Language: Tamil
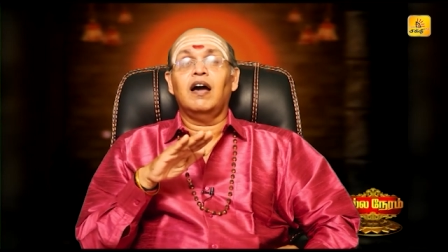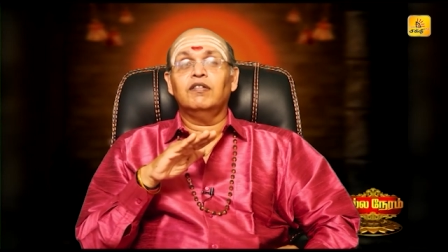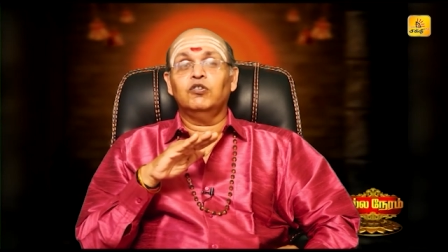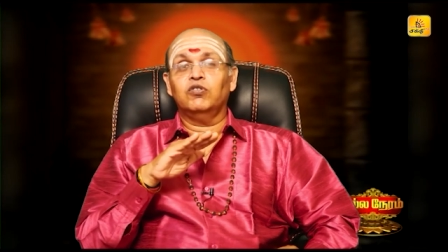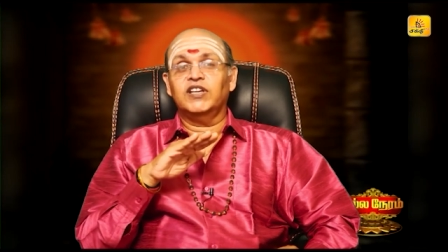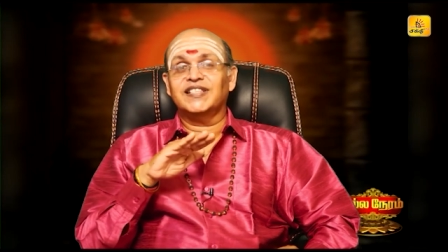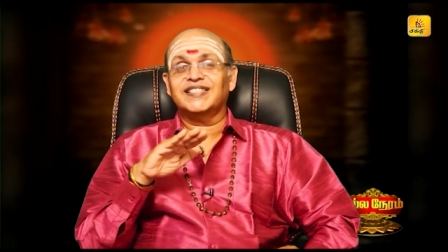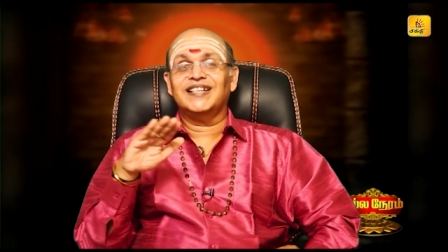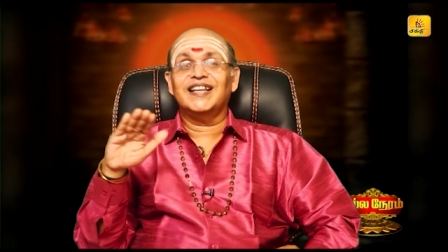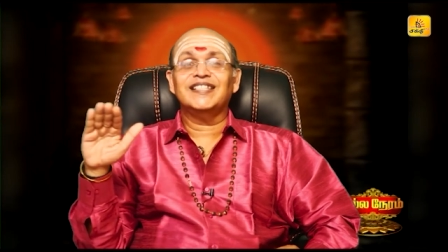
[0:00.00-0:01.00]
அவருடைய
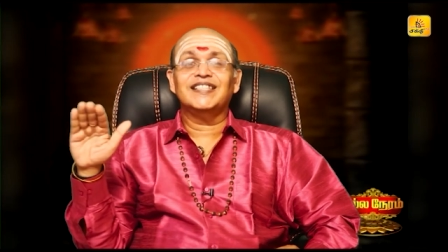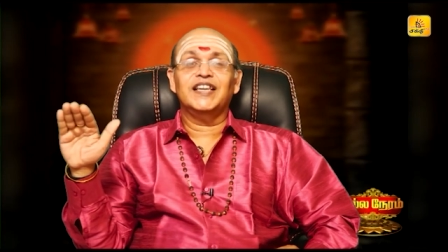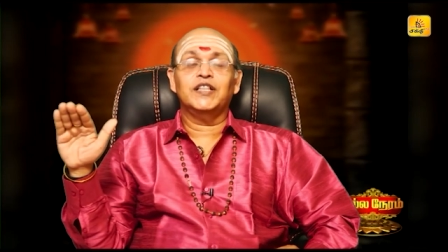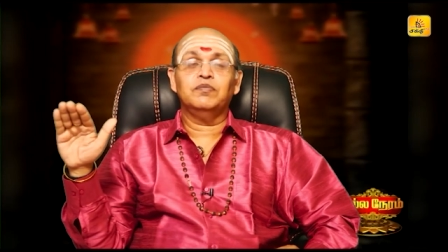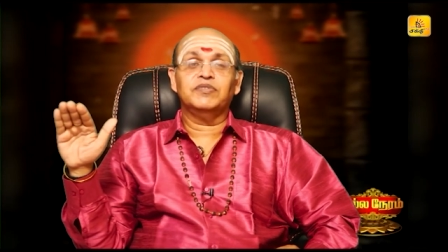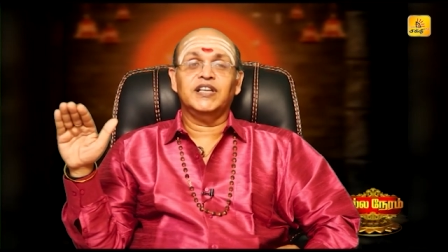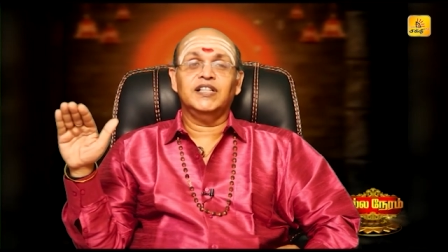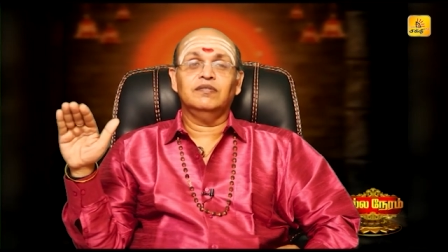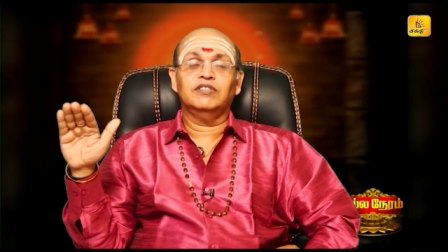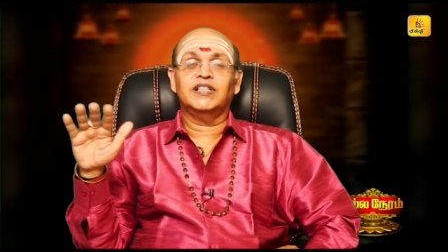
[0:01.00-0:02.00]
சிரச்சேதம்
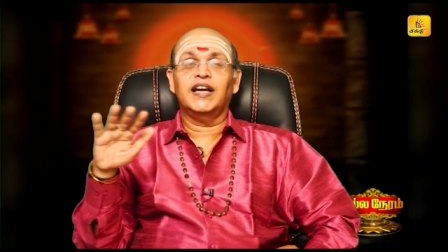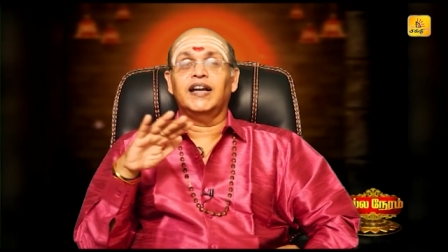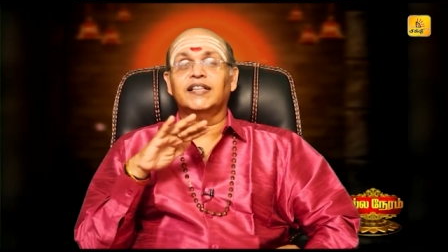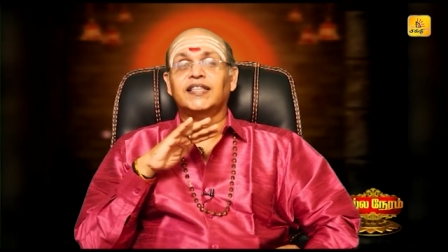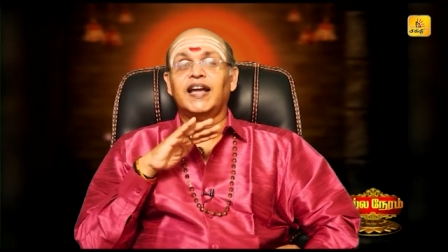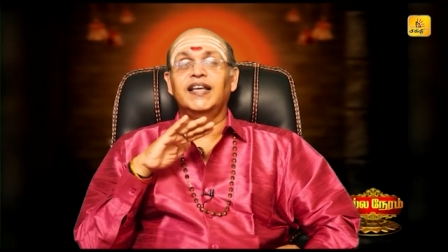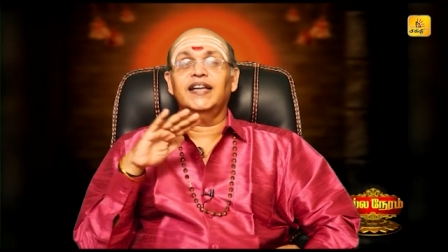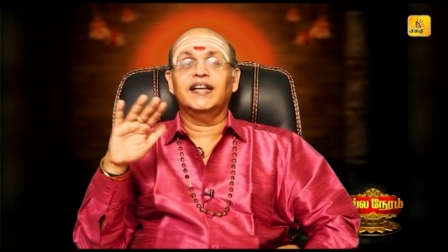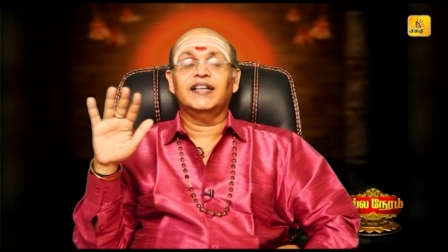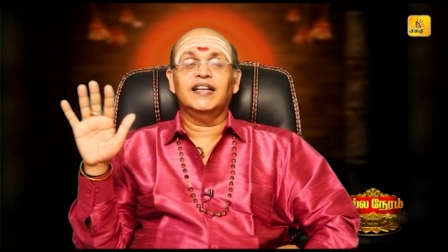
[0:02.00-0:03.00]
செய்து விட்டார்
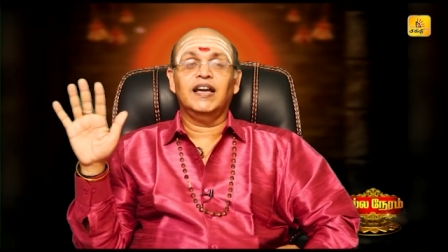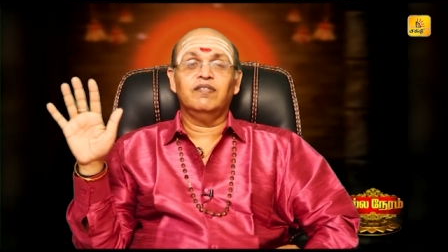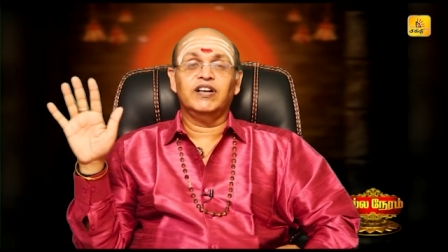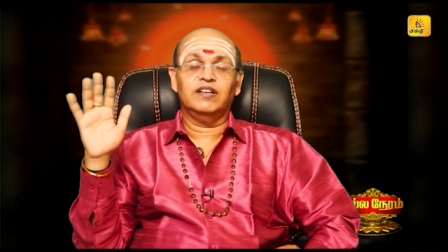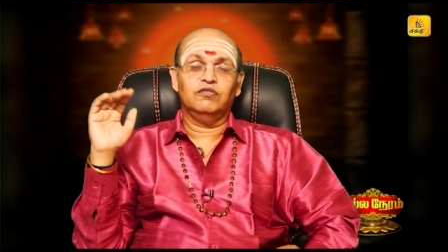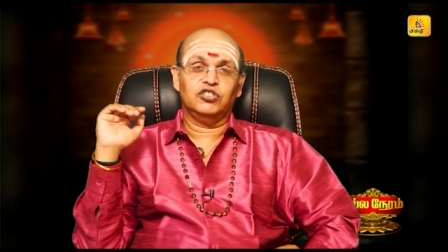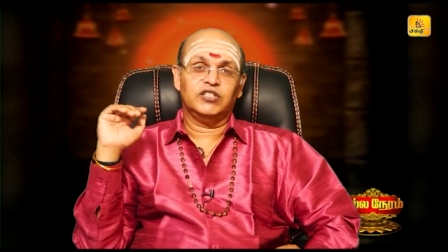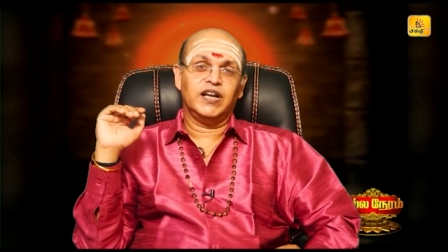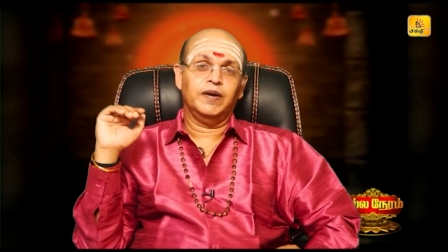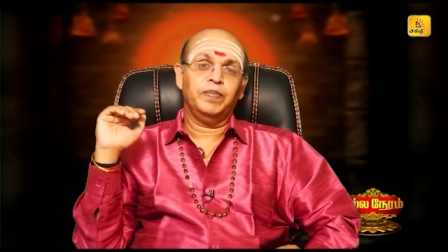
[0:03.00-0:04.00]
தலையை ரெண்டாக வெட்டி
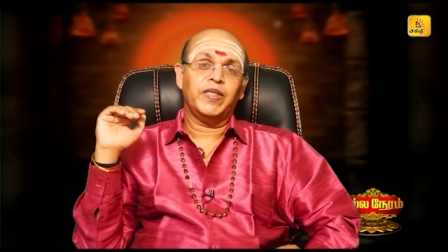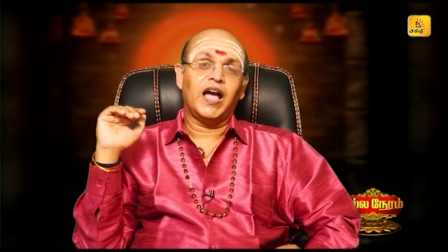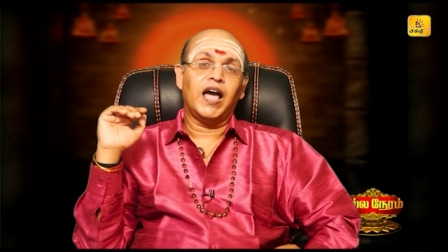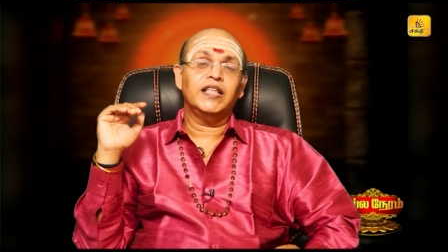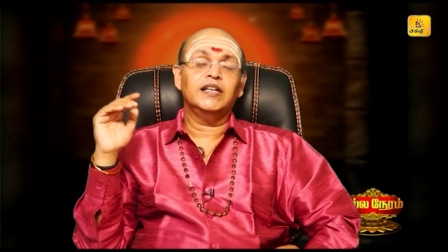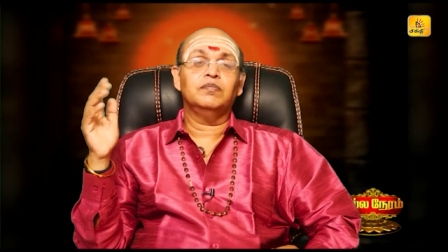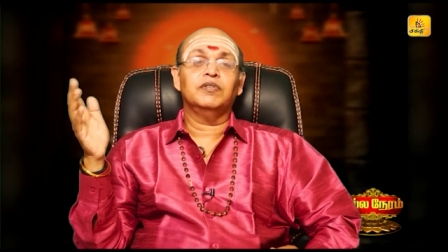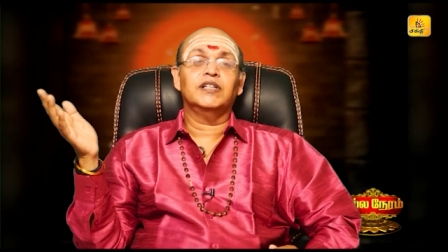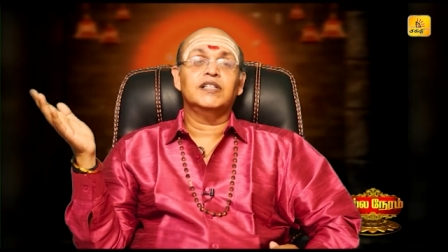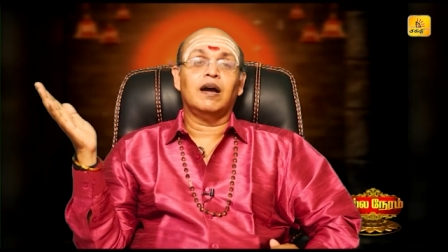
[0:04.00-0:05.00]
விட்டுட்டார் அதுக்கு
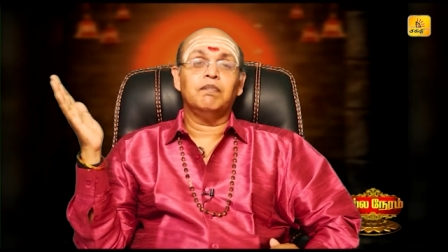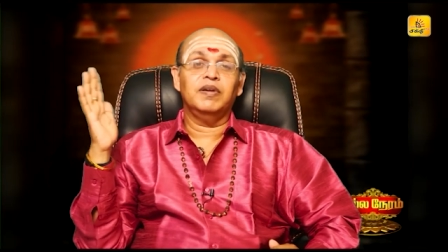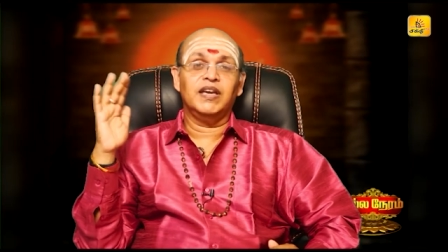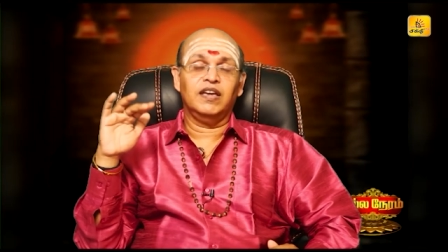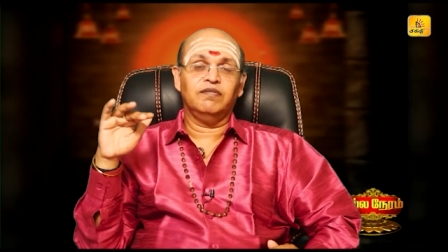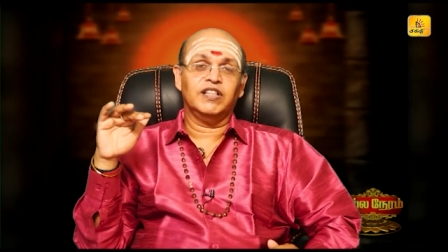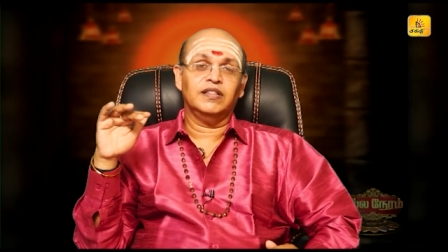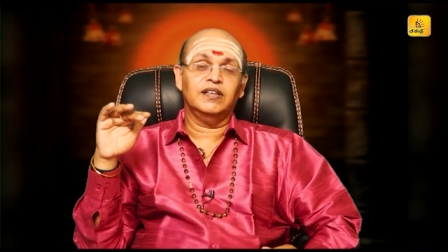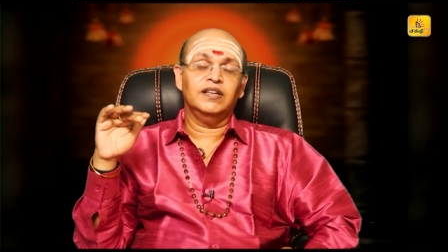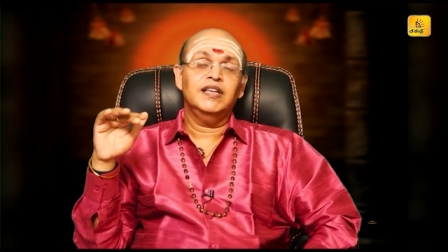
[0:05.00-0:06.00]
பிறகு அம்பிகை
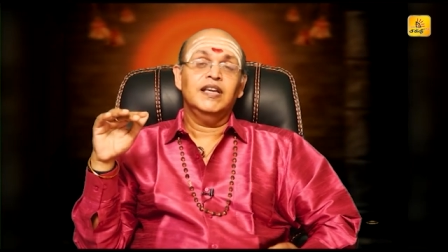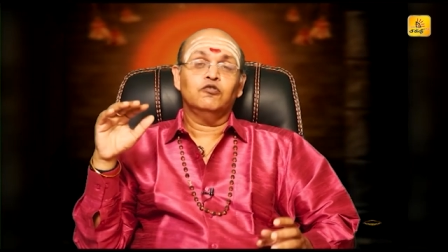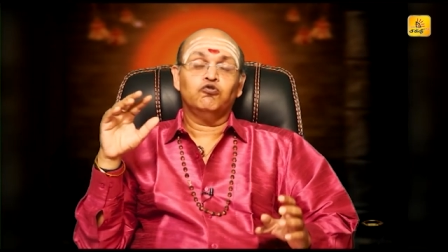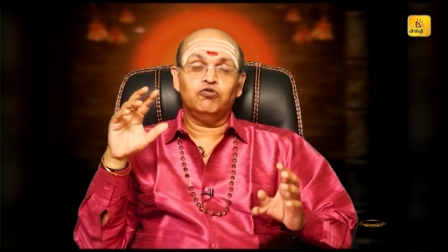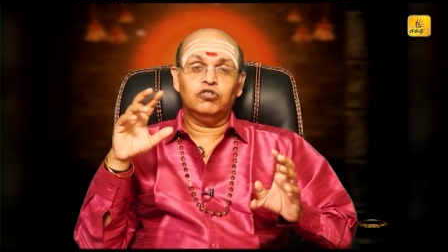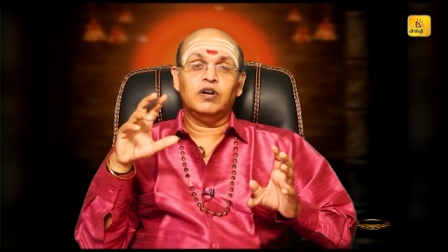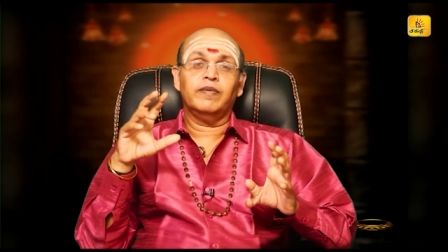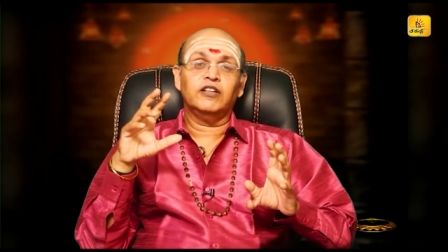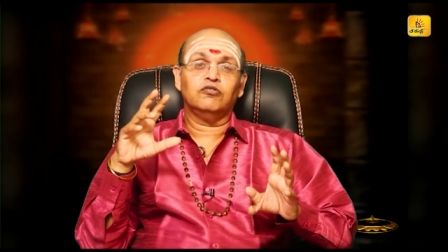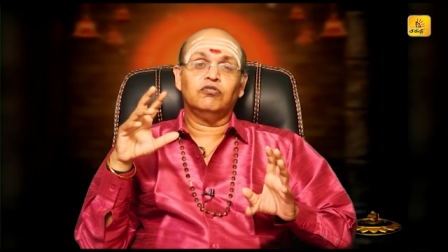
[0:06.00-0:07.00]
வந்து
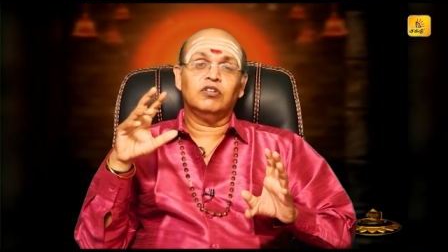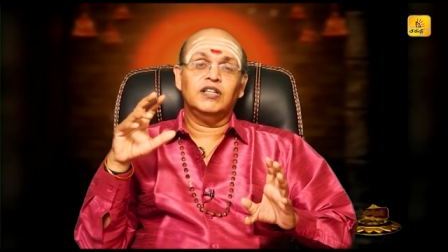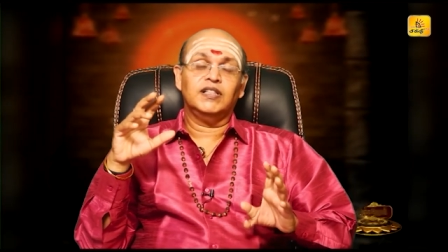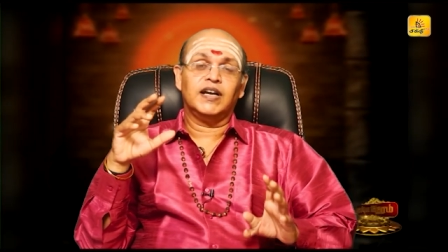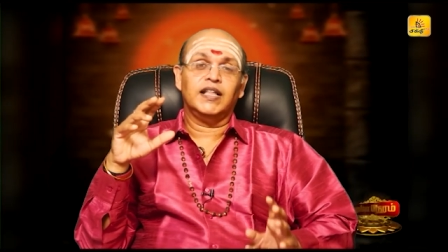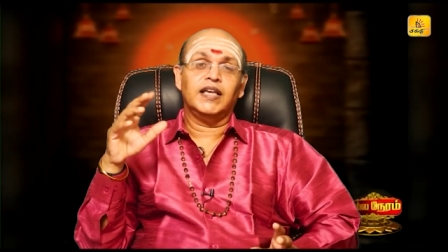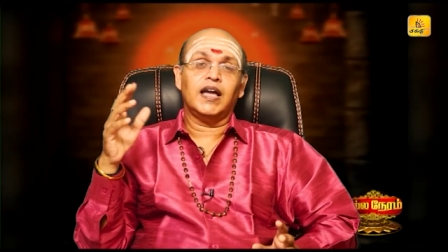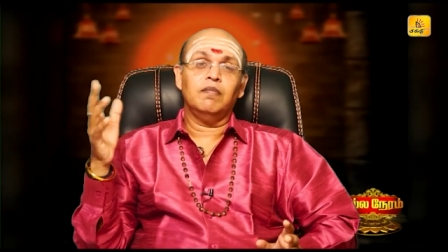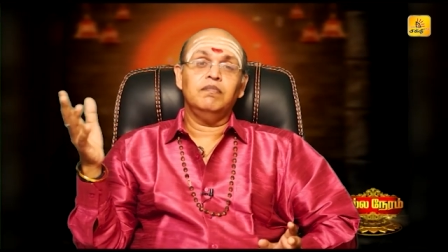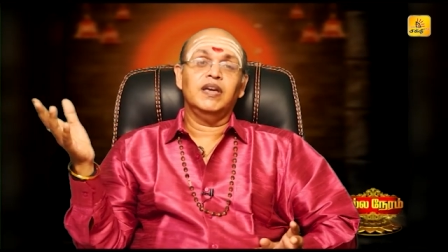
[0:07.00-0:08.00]
சுருக்கமாக சொல்கிறான் இந்த
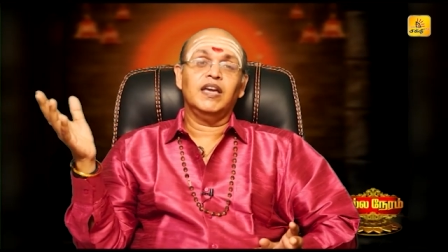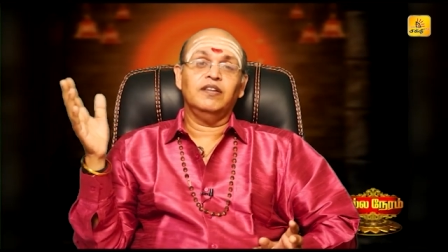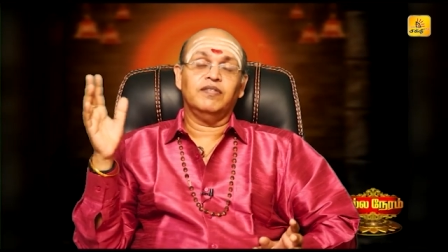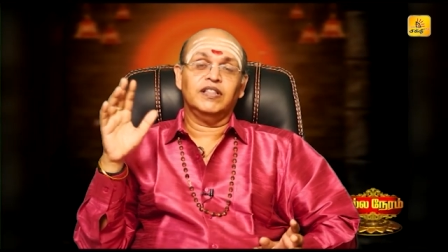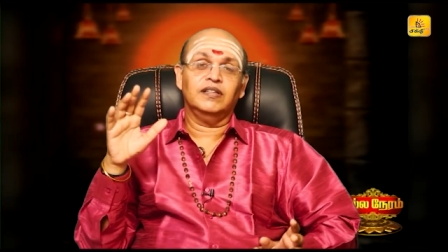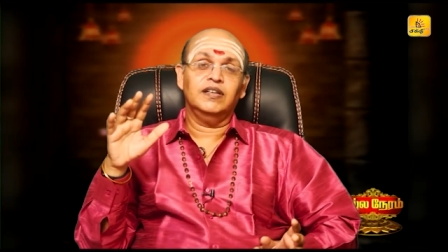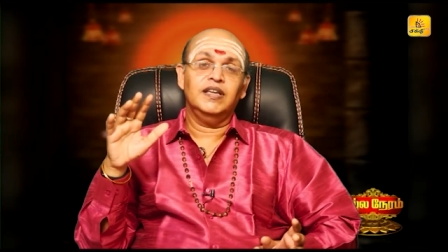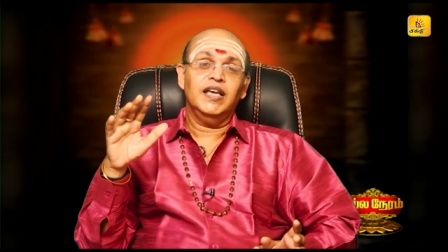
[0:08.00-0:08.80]
கதையை அம்பிகை வந்து